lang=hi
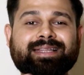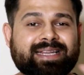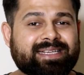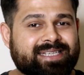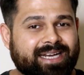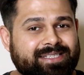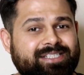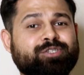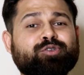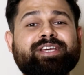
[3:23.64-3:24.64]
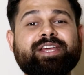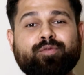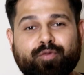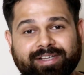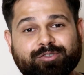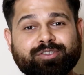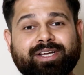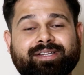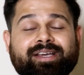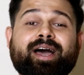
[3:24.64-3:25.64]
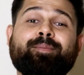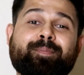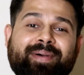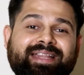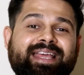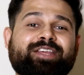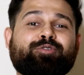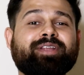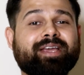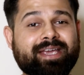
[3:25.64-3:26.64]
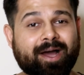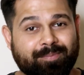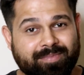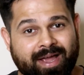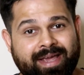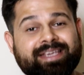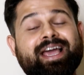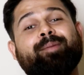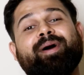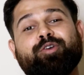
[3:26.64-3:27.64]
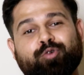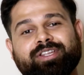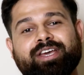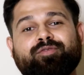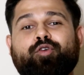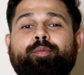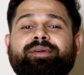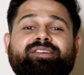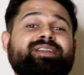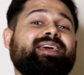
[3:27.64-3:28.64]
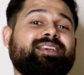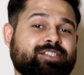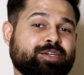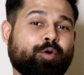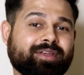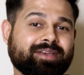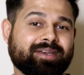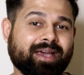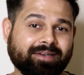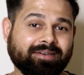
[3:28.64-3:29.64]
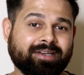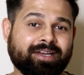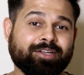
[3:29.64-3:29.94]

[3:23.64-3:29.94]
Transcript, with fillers: इतनी चीज़ों से इन्फ्लुएंस हो जाते हैं हमें पता ही नहीं होता कि हम ये हमारी खुद की इन्फॉर्मेशन है या किसी और की है ना